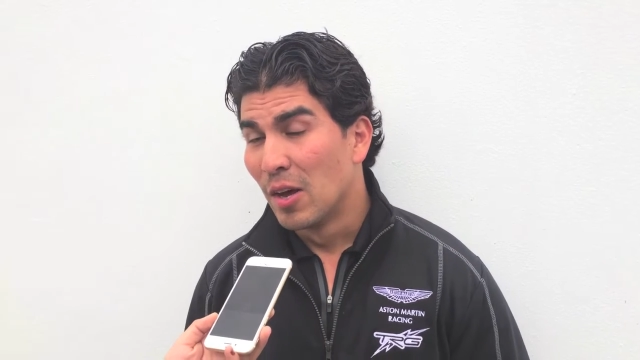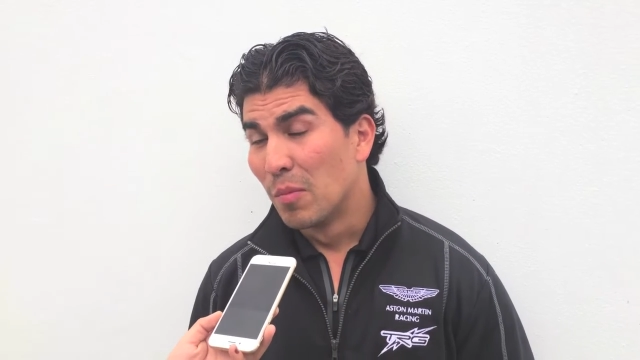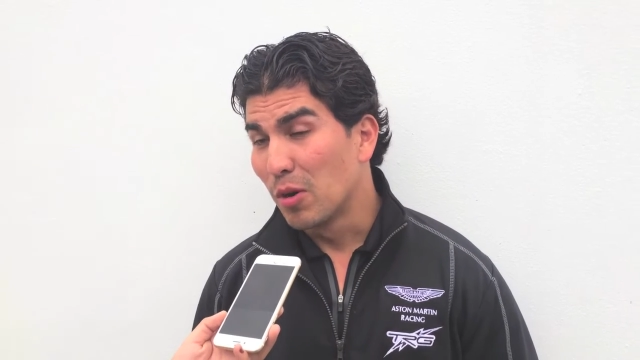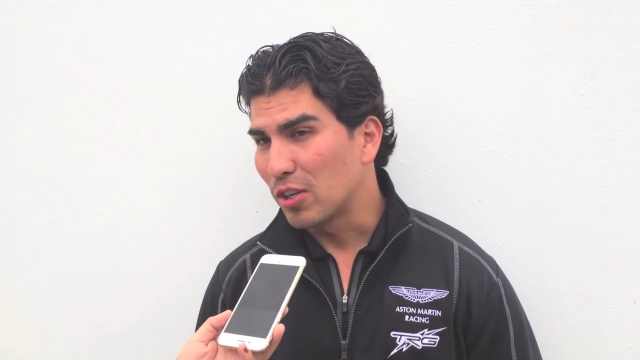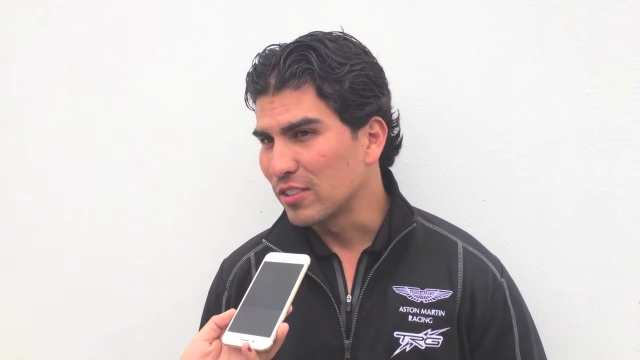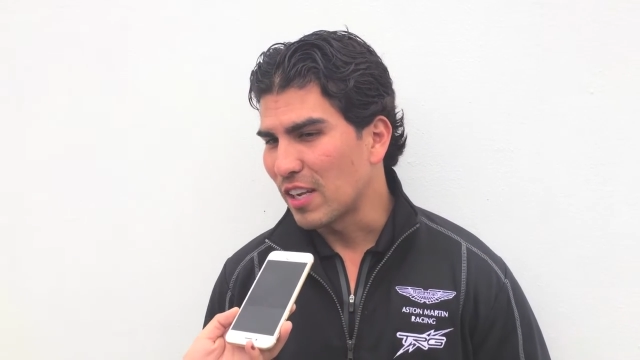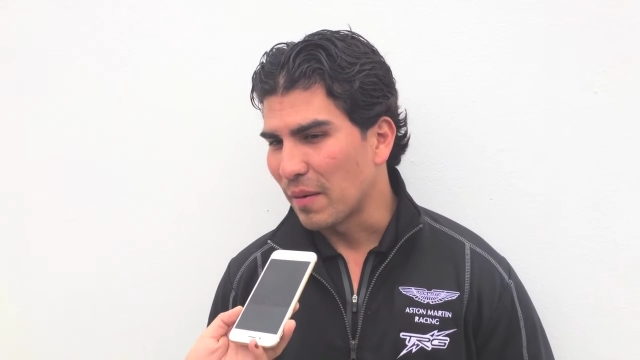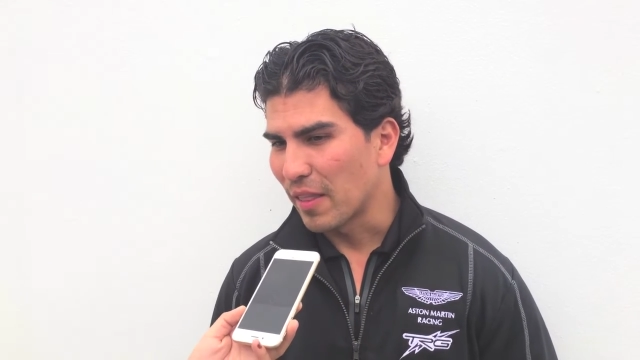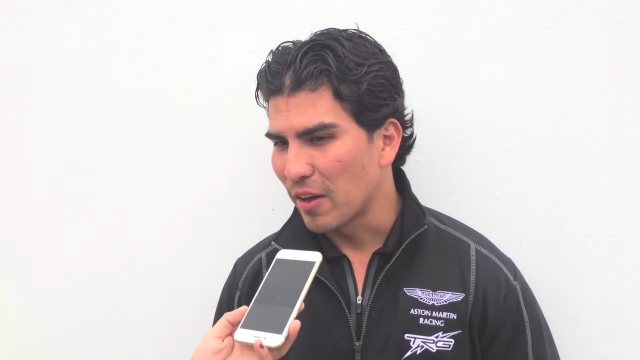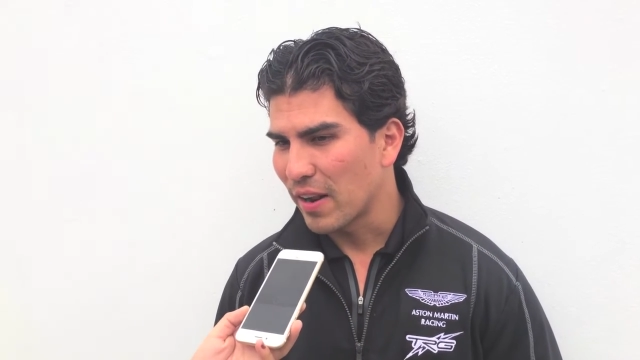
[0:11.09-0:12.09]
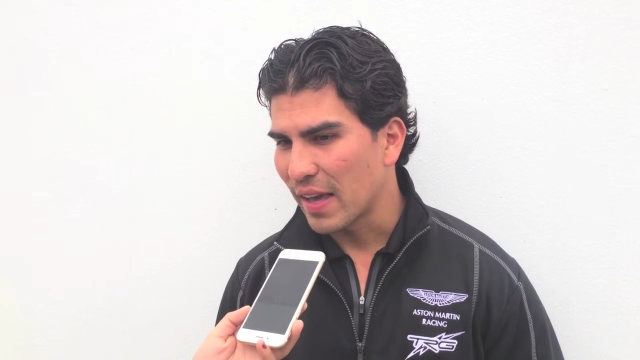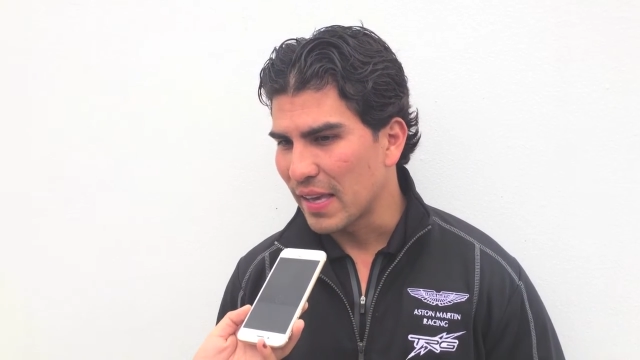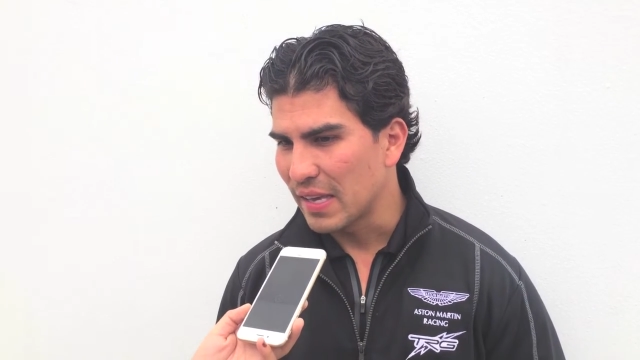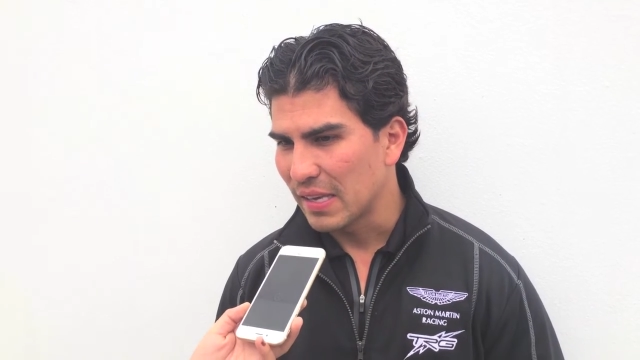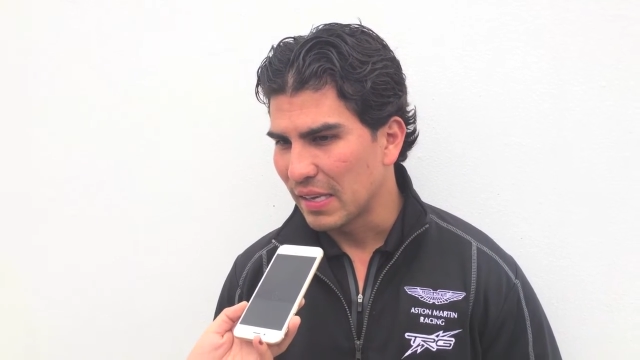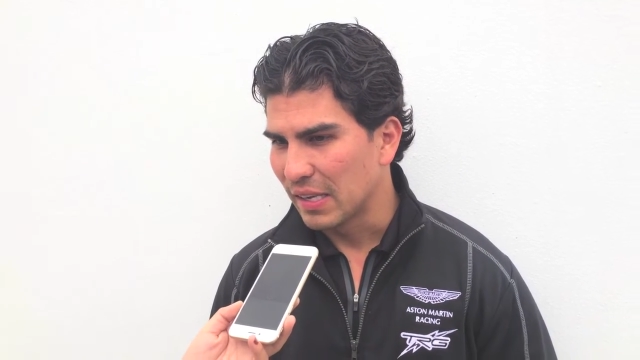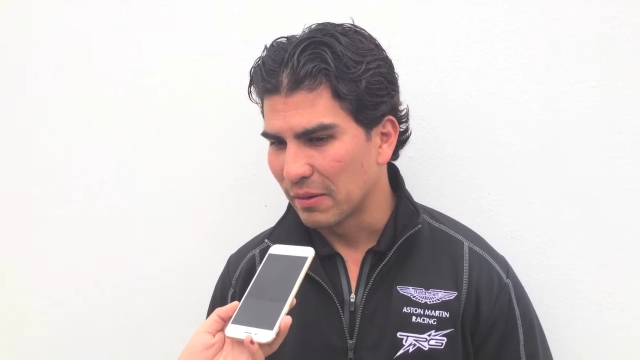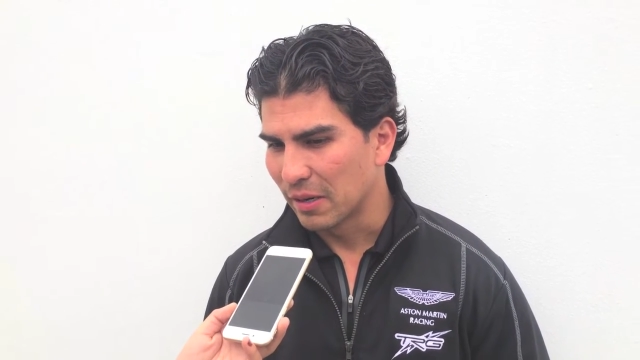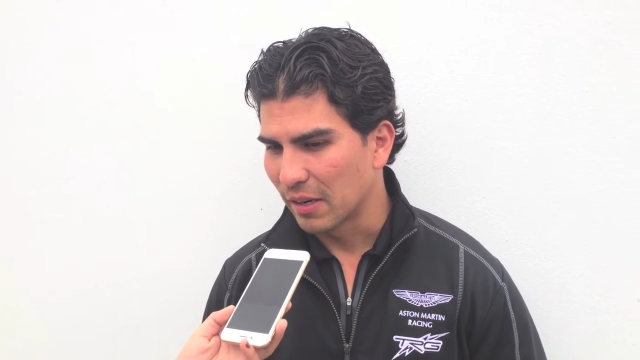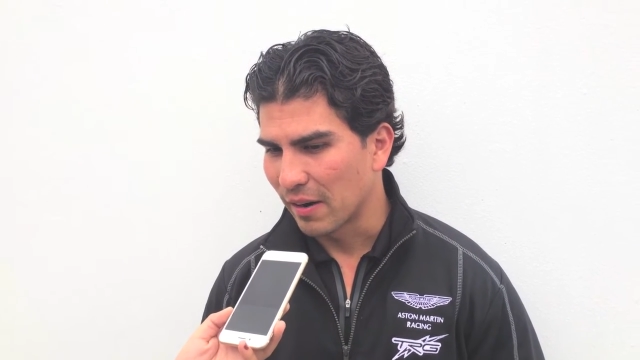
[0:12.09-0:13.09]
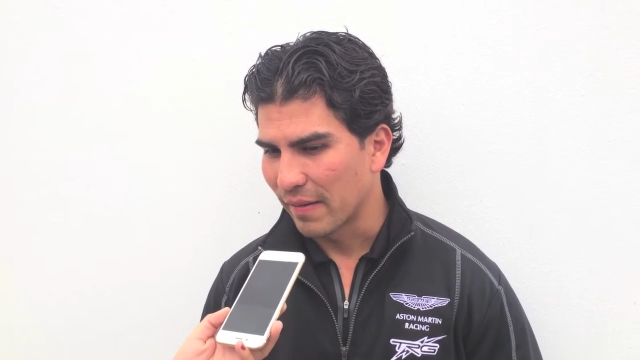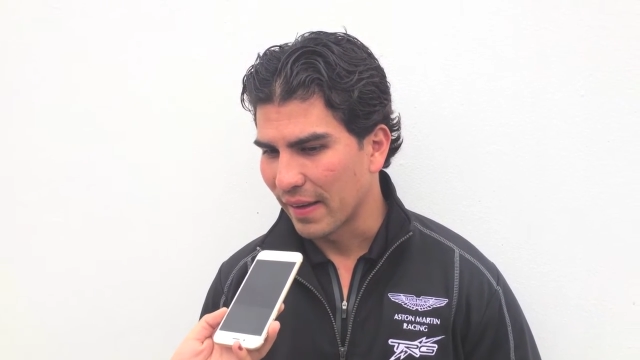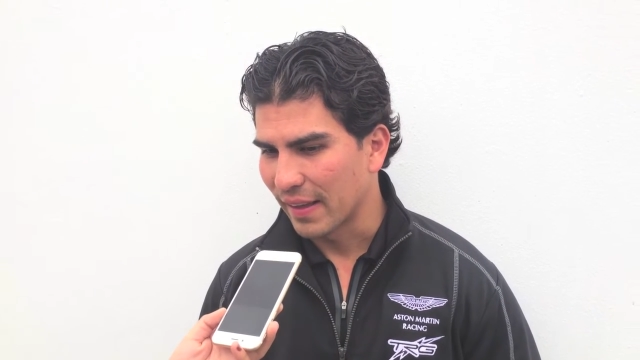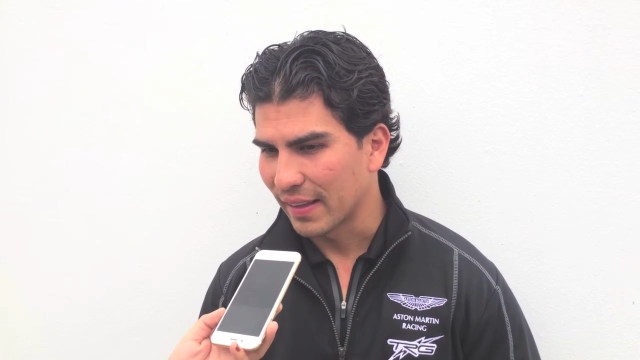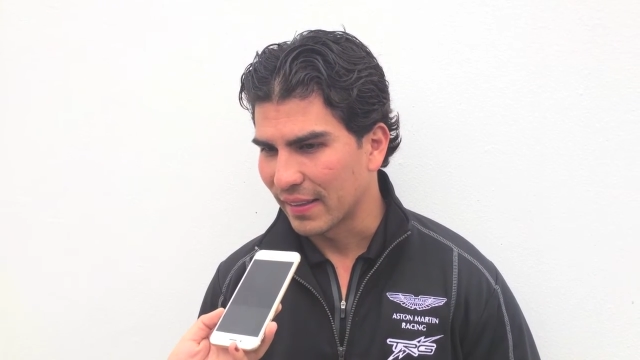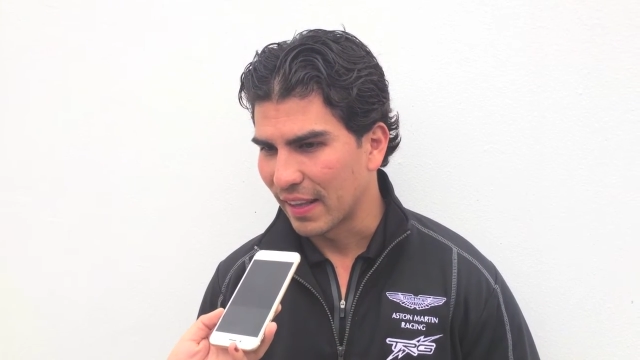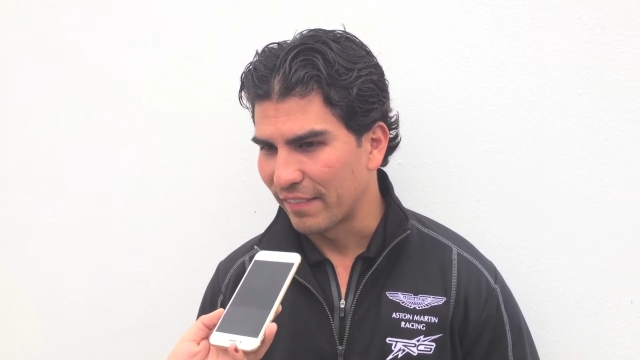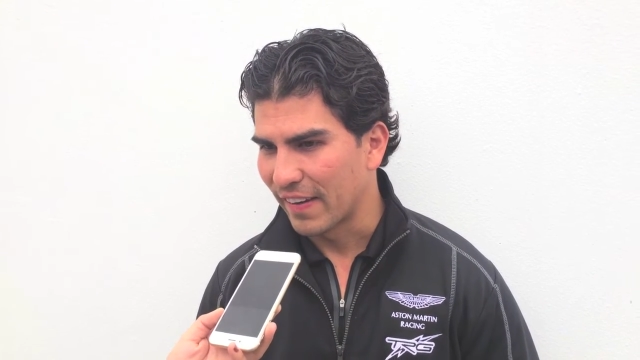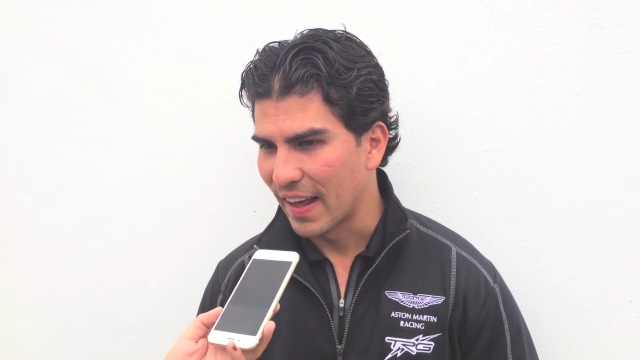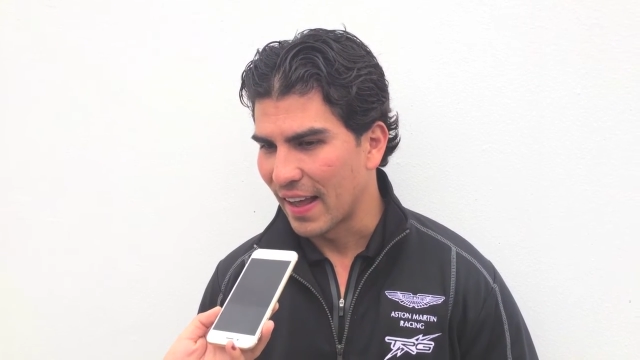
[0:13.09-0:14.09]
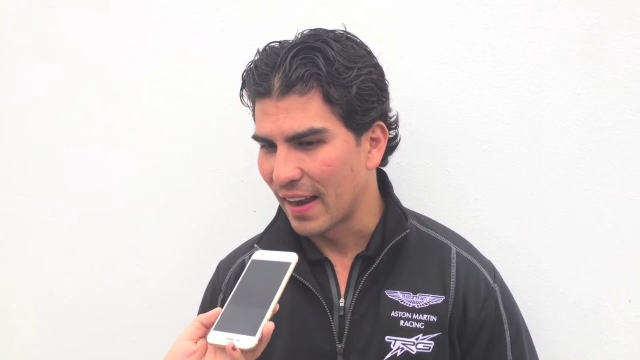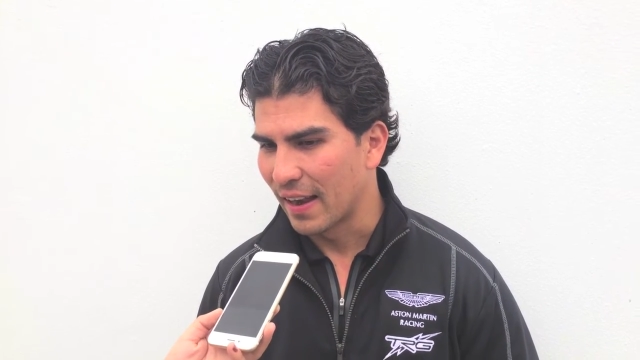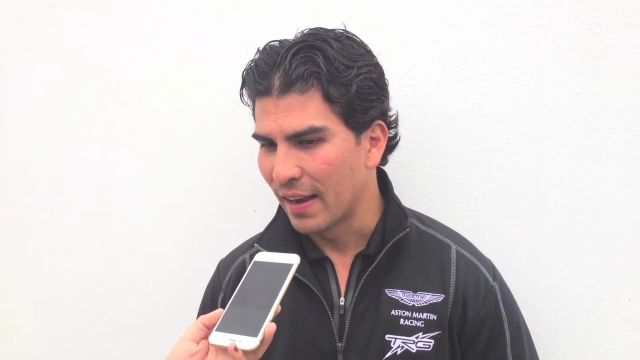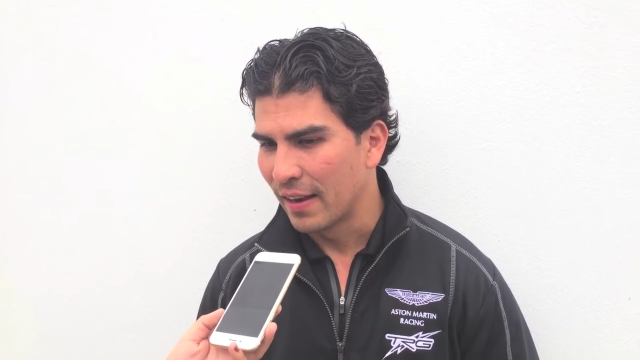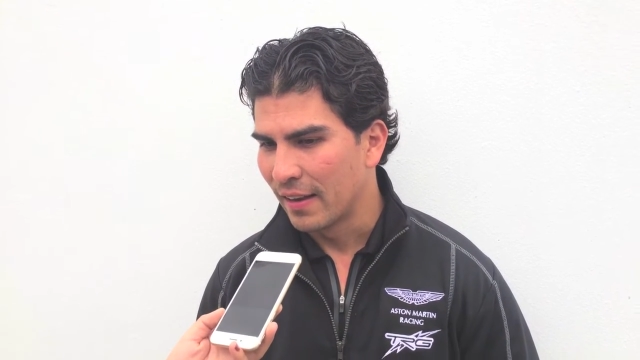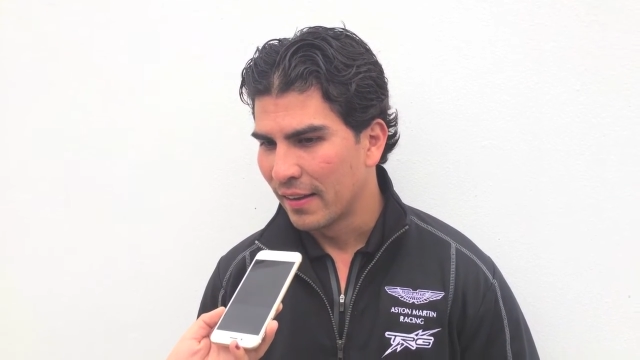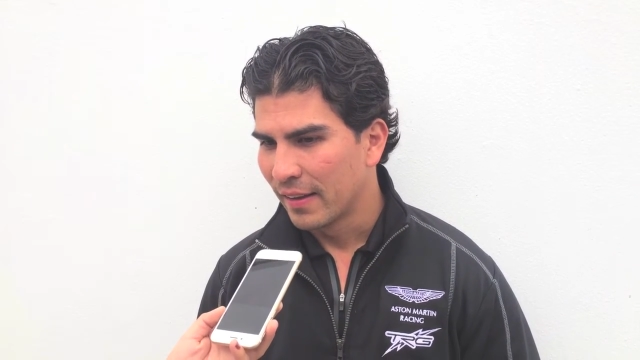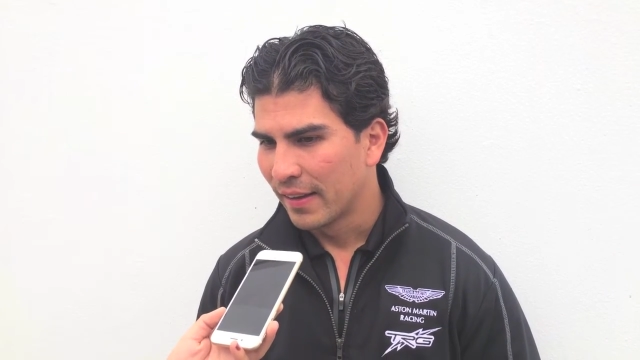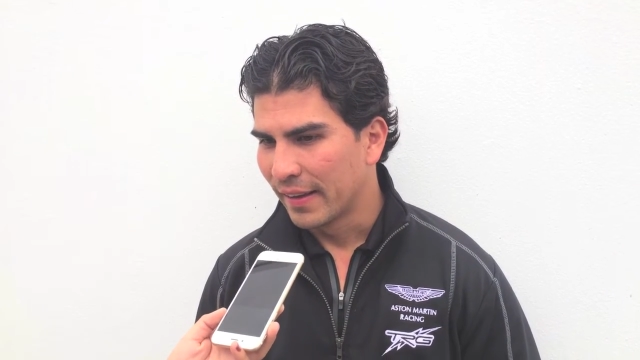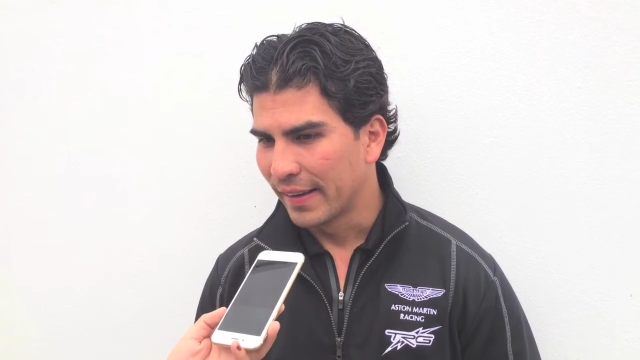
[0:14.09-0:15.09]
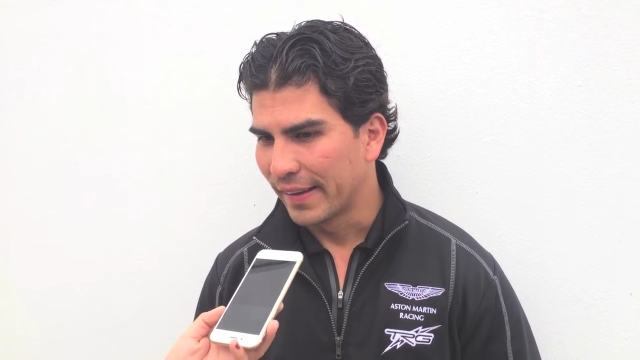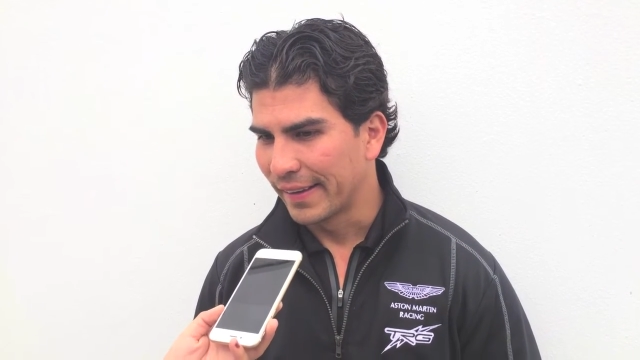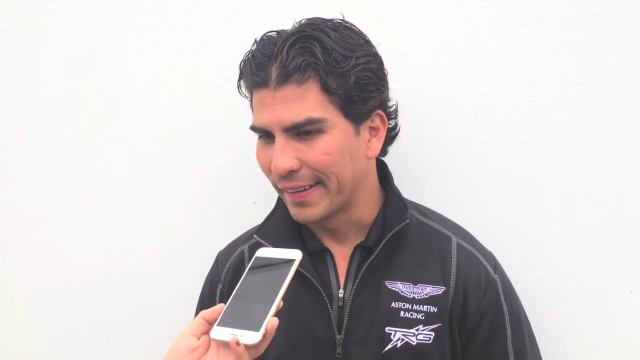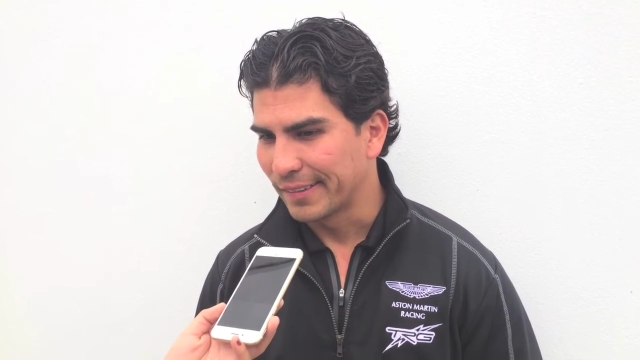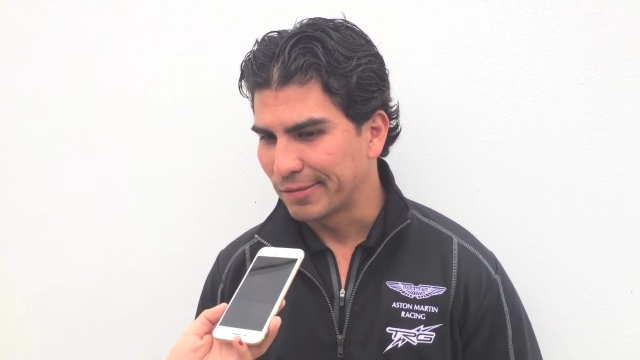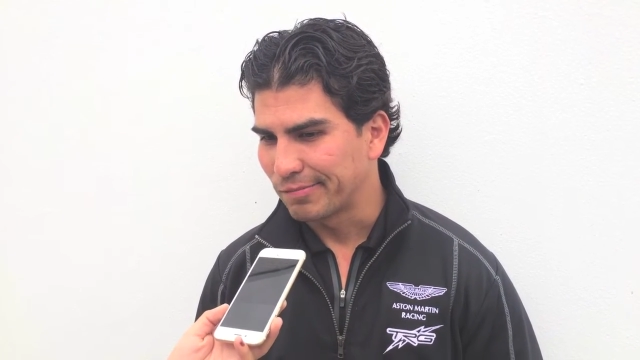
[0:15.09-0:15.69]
muy conservadora y, bueno, la verdad al final eh,